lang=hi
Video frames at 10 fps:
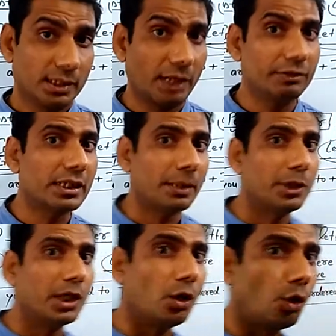कभी
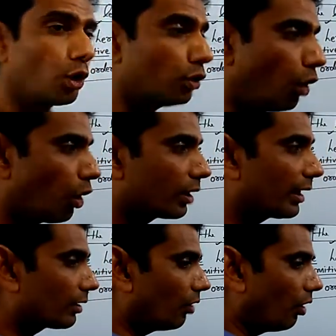कभी लोग
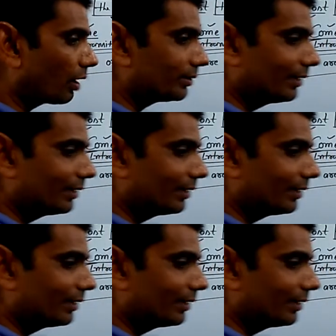ऑर्डर और